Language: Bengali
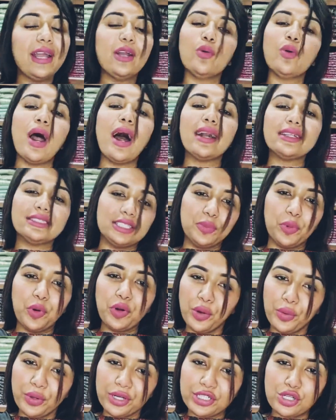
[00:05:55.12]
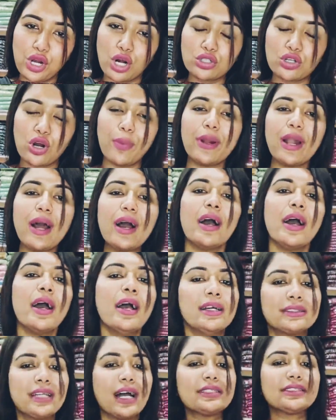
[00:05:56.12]
এগুলো আর জীবনেও রিস্টক হবে না
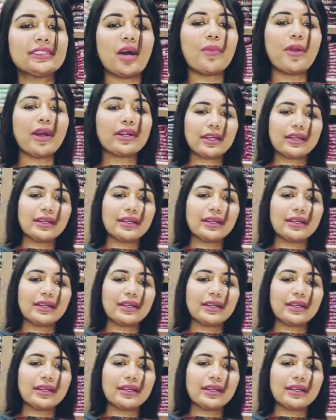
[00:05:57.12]
জাস্ট আমরা একটা